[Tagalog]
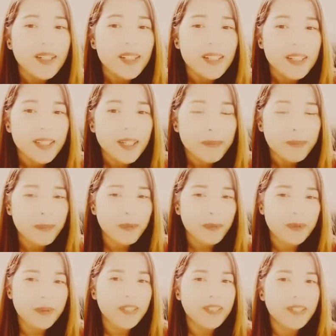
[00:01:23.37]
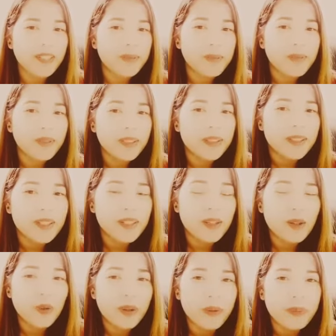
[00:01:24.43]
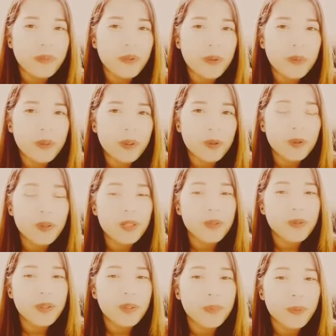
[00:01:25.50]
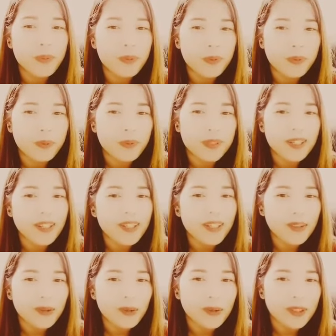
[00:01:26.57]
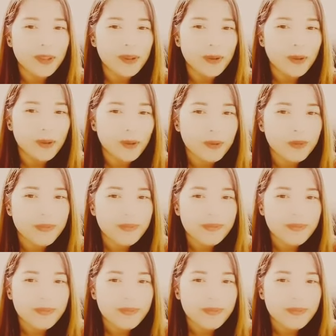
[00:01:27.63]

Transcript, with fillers: hirap po kung hirap maging isang OFW lalo na po yung isang katulad ko